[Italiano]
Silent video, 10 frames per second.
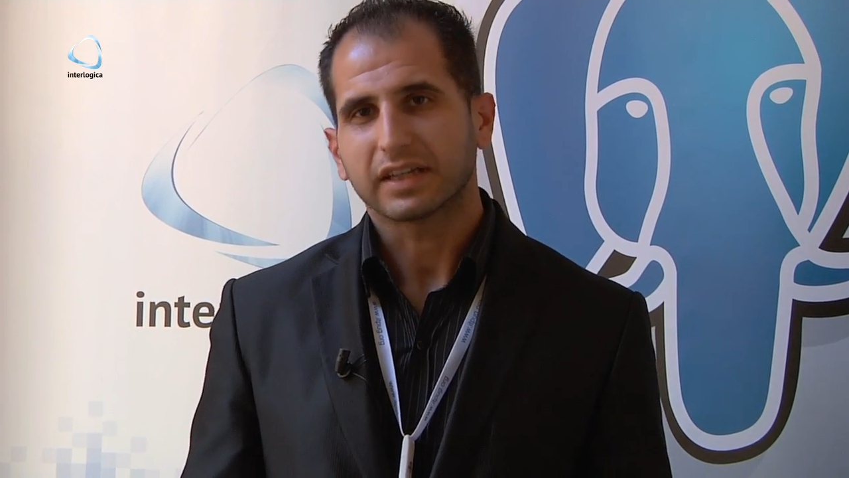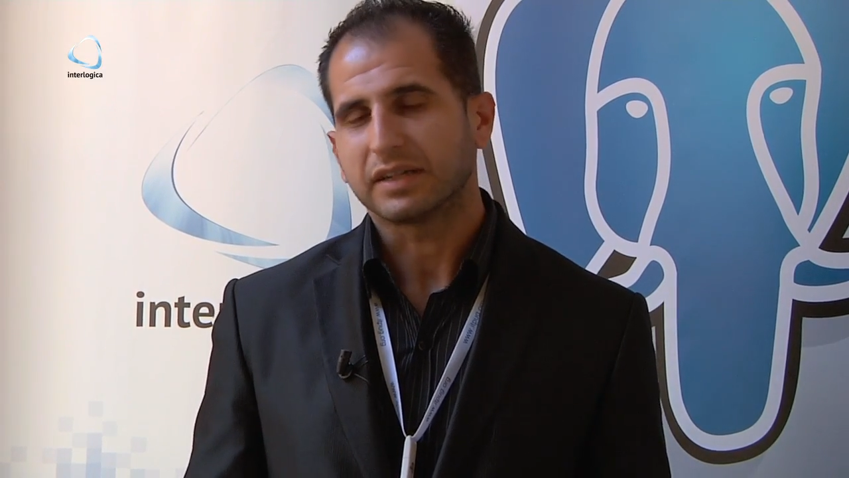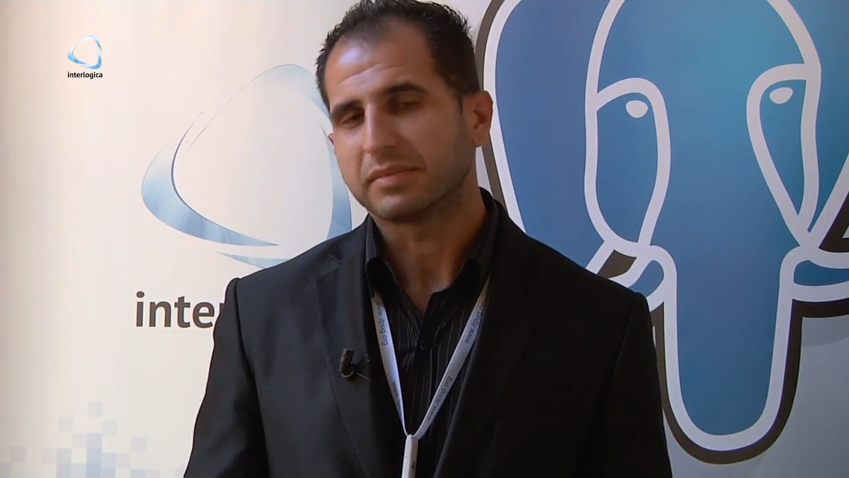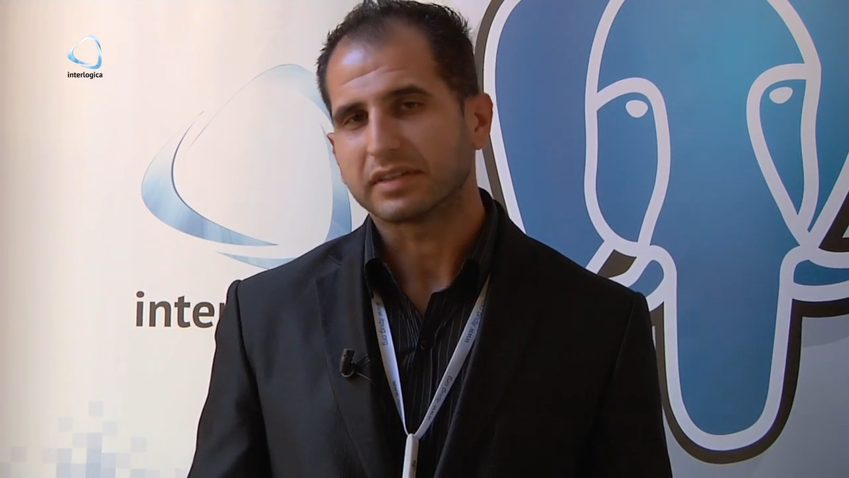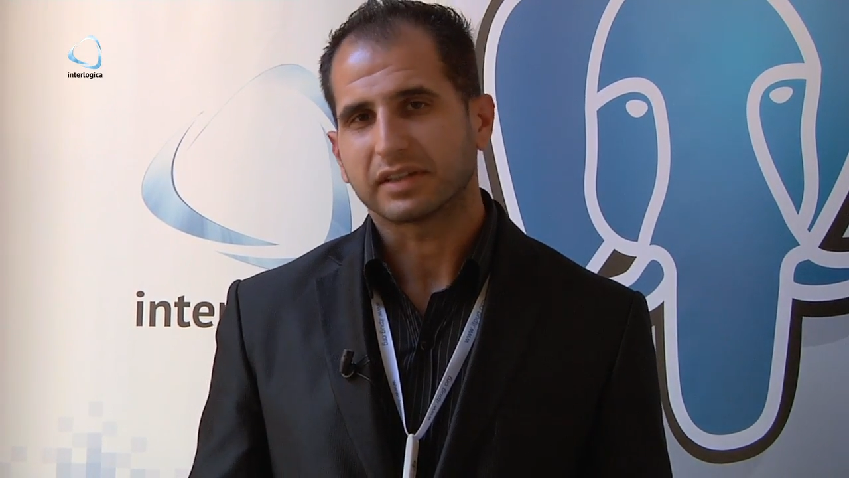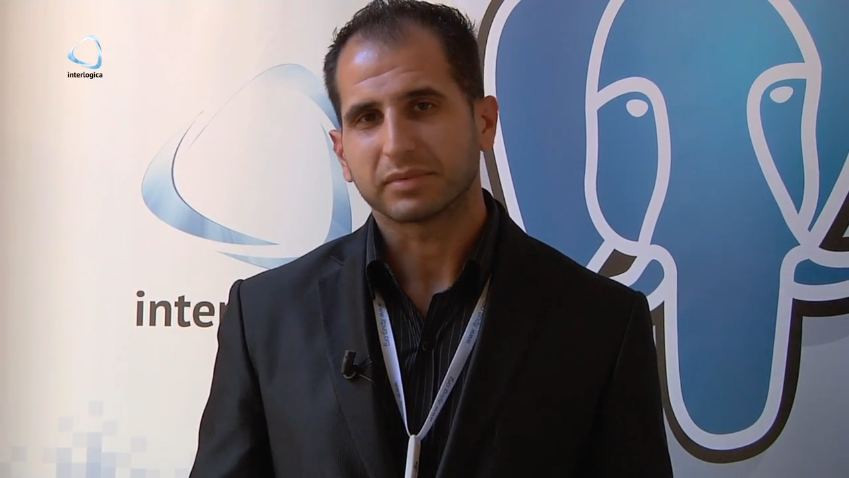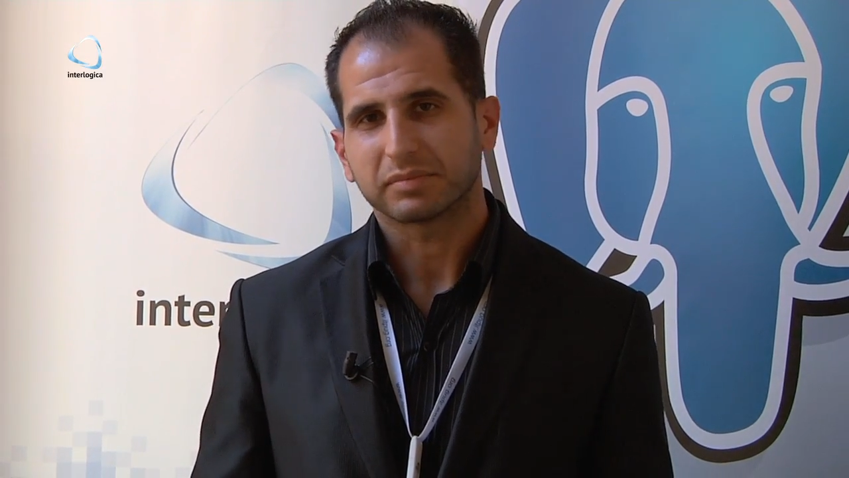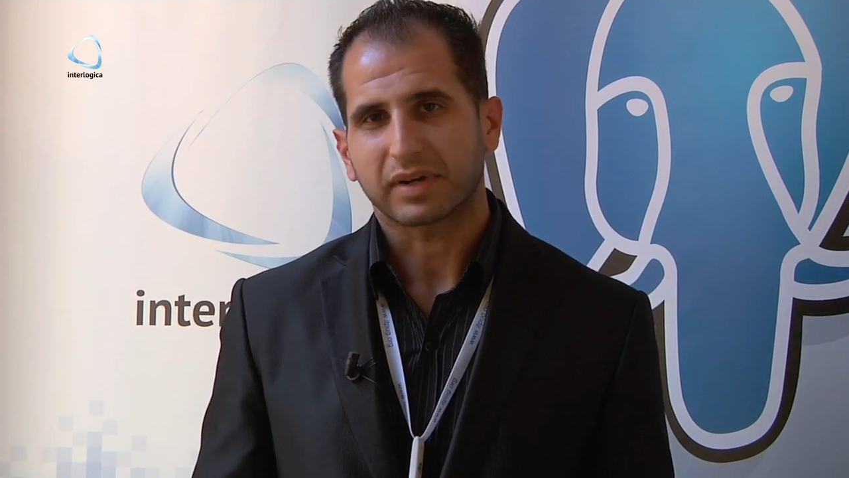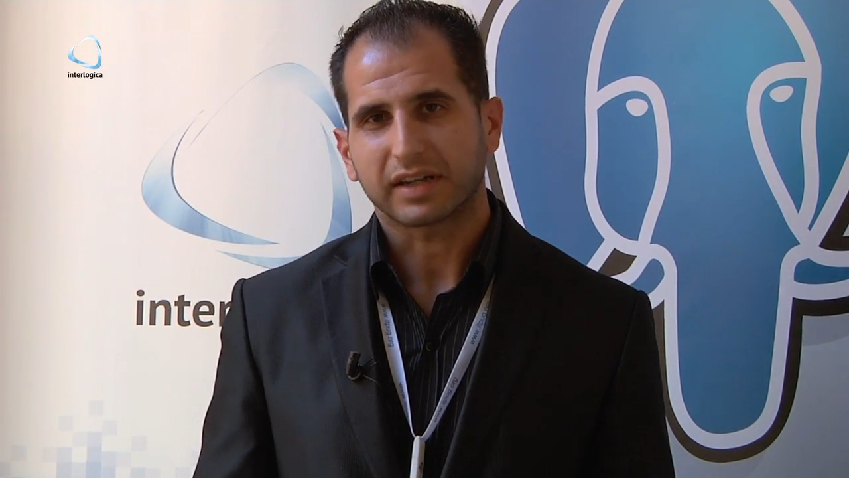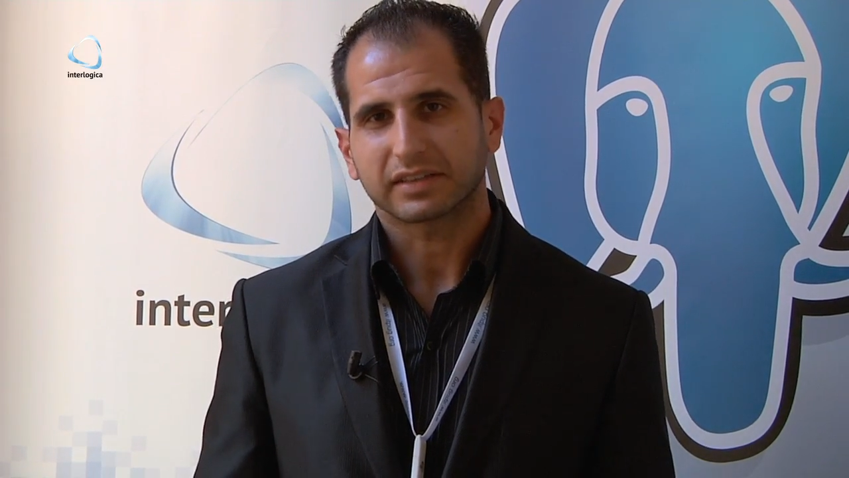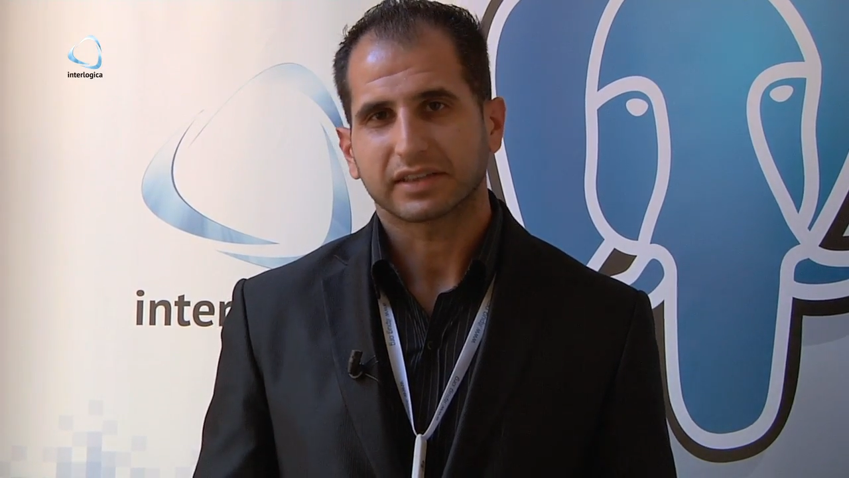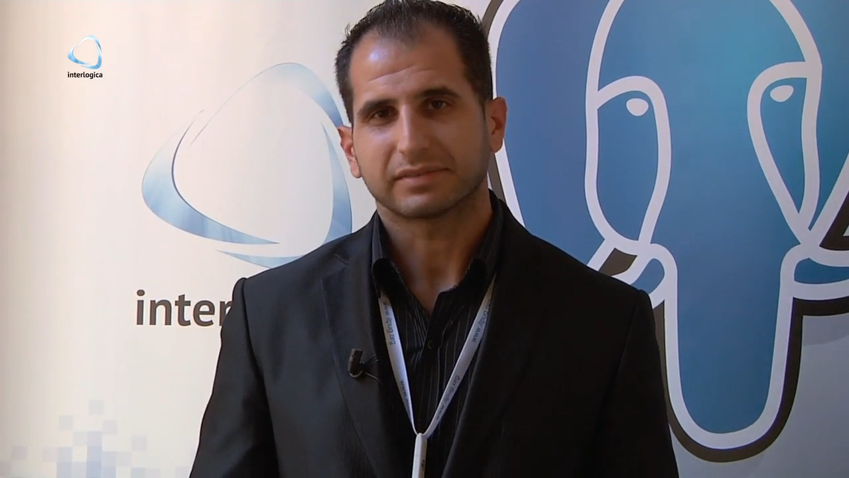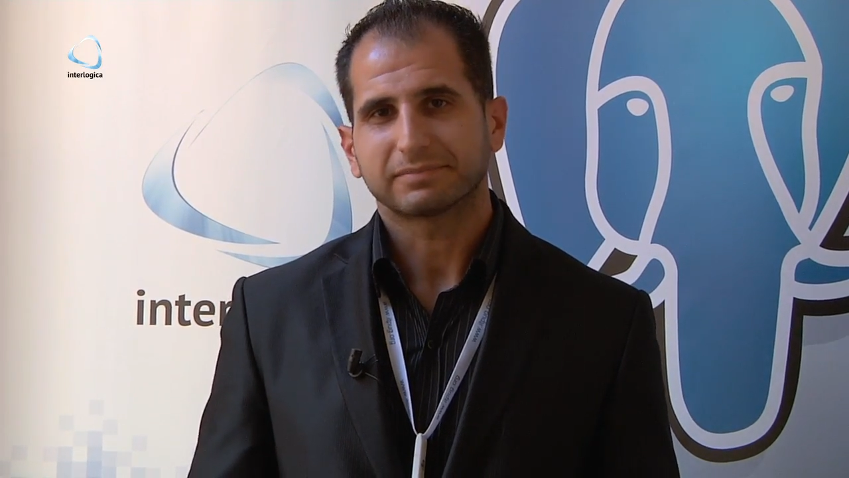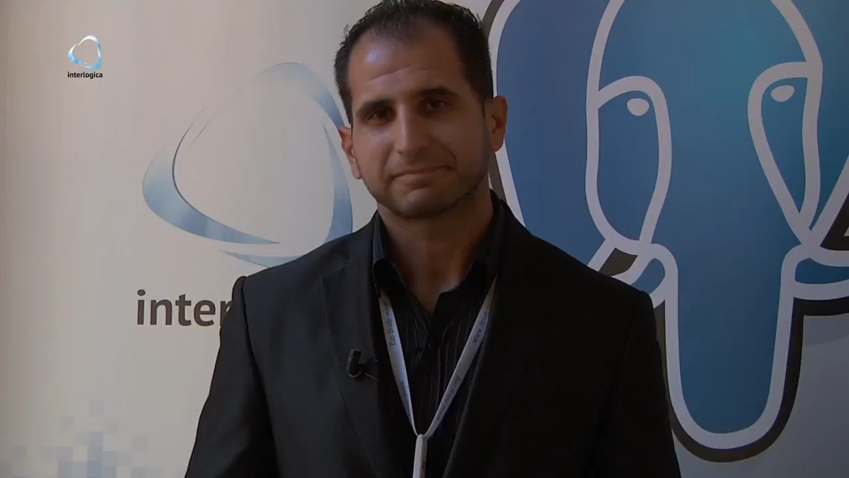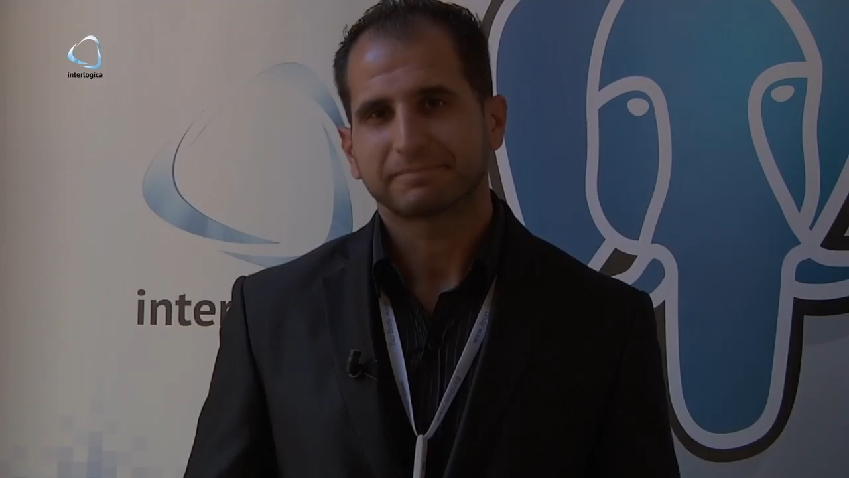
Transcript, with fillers: e le metteremo in pratica.